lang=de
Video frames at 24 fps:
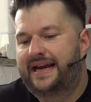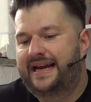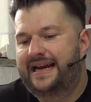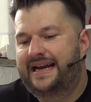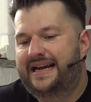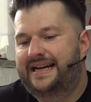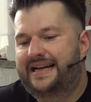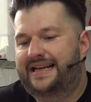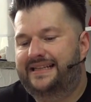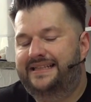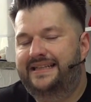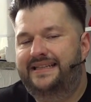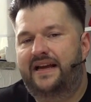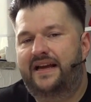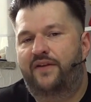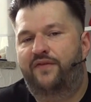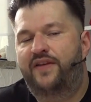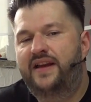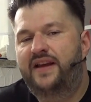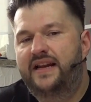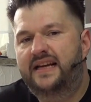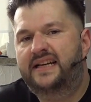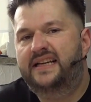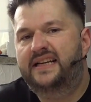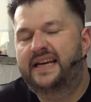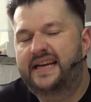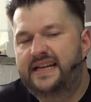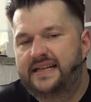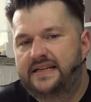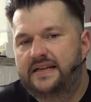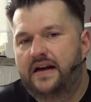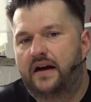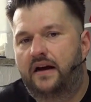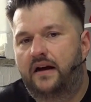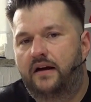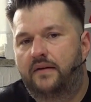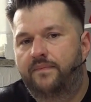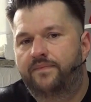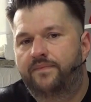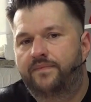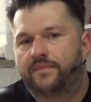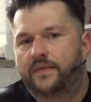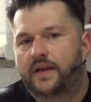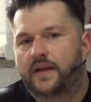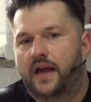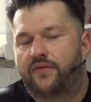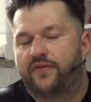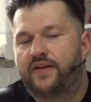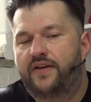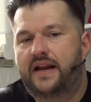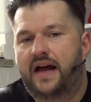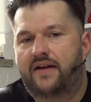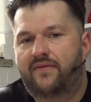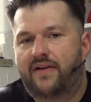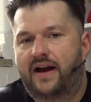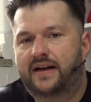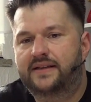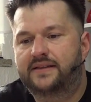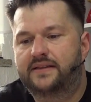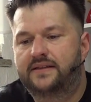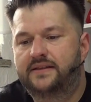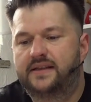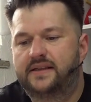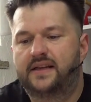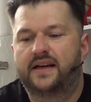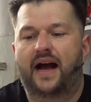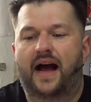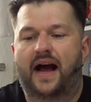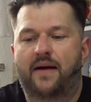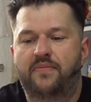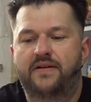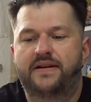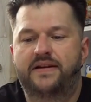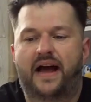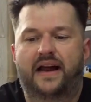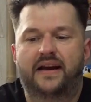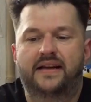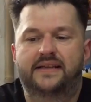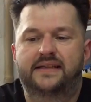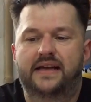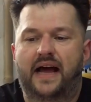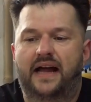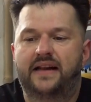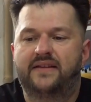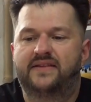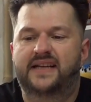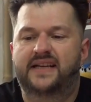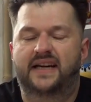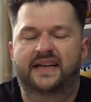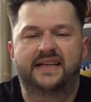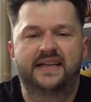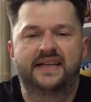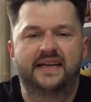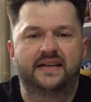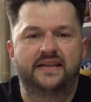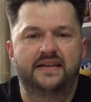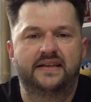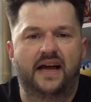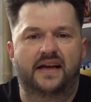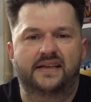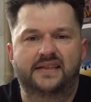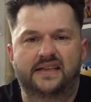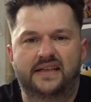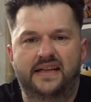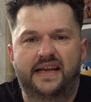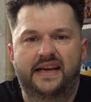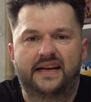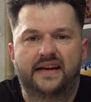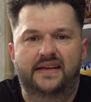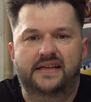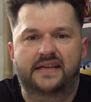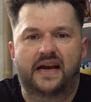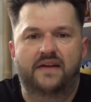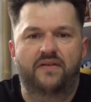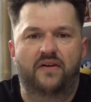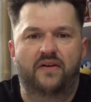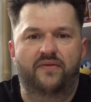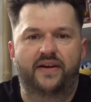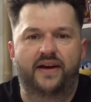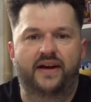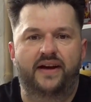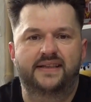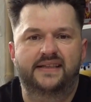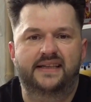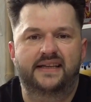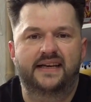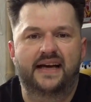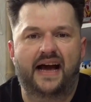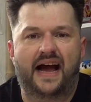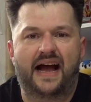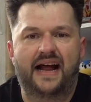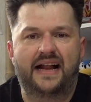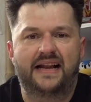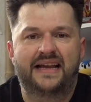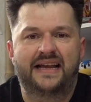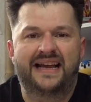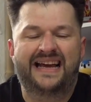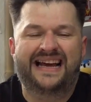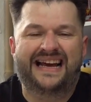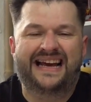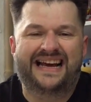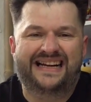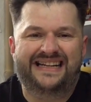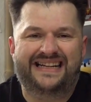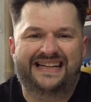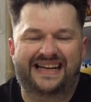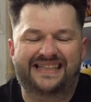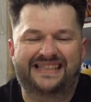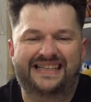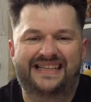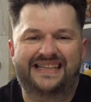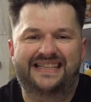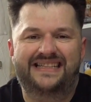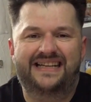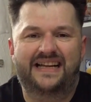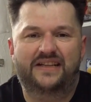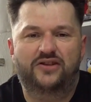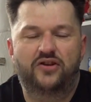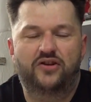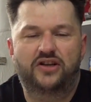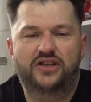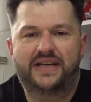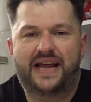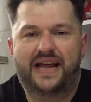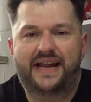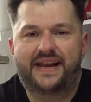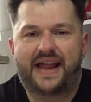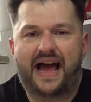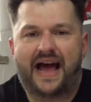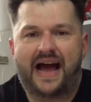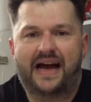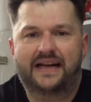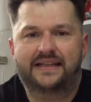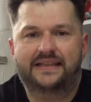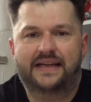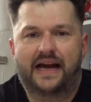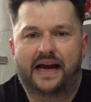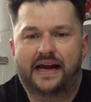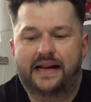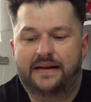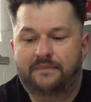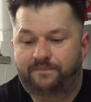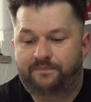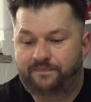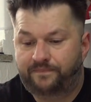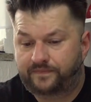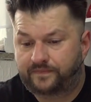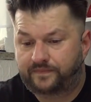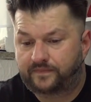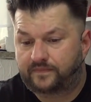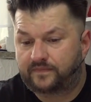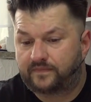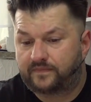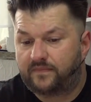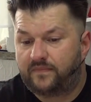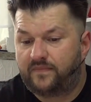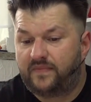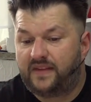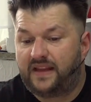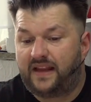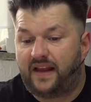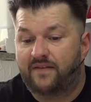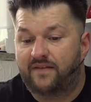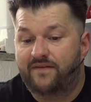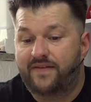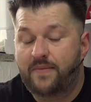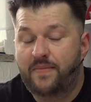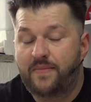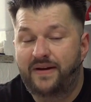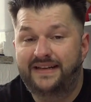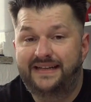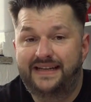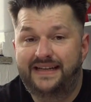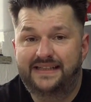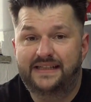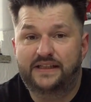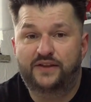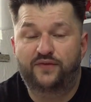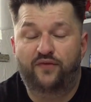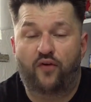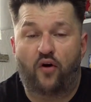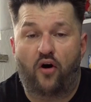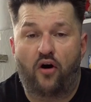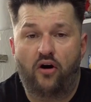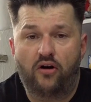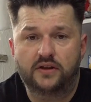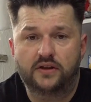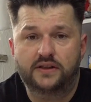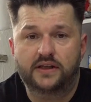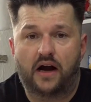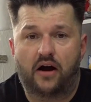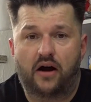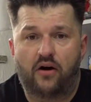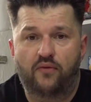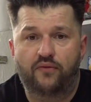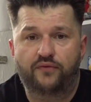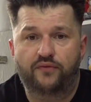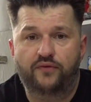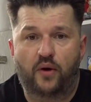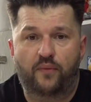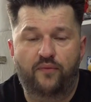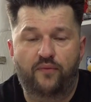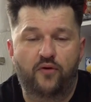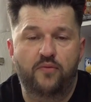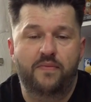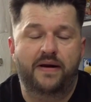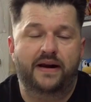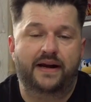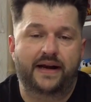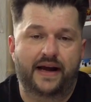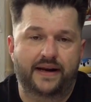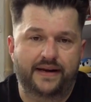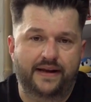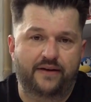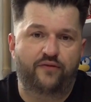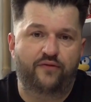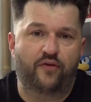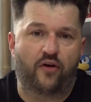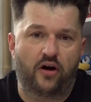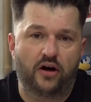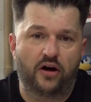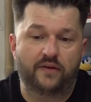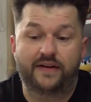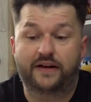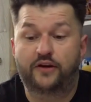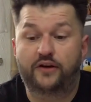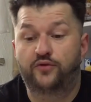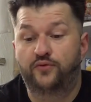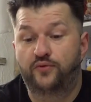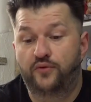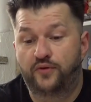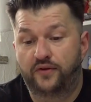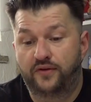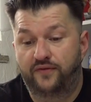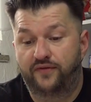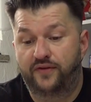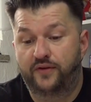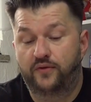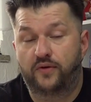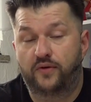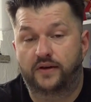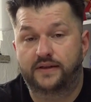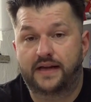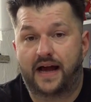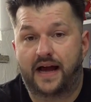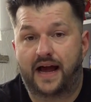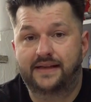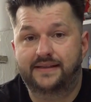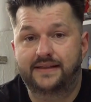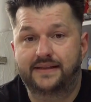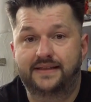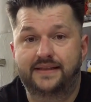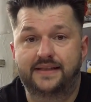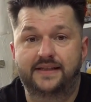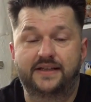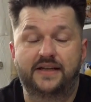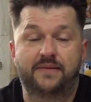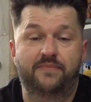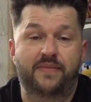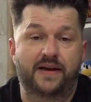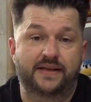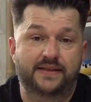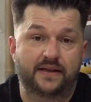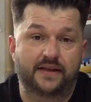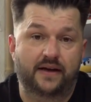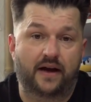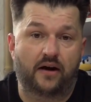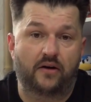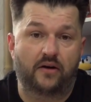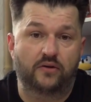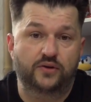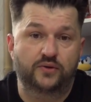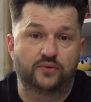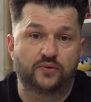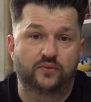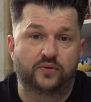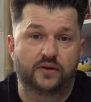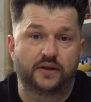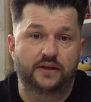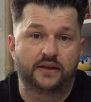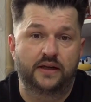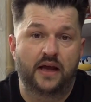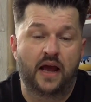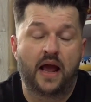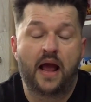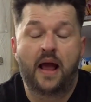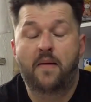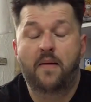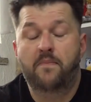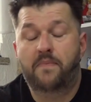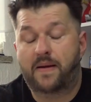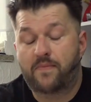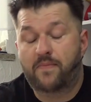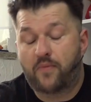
da sind ja viele Kinder, ja, viele Erwachsene, sie grabbeln alles an, zerknicken das, legen das einfach eher ins Regal. Das ist natürlich der Nachteil wenn man dieses vor Ort kauft, obwohl man kann dann vor Ort, wenn genügend Figuren da sind, sich die beste raussuchen. Beim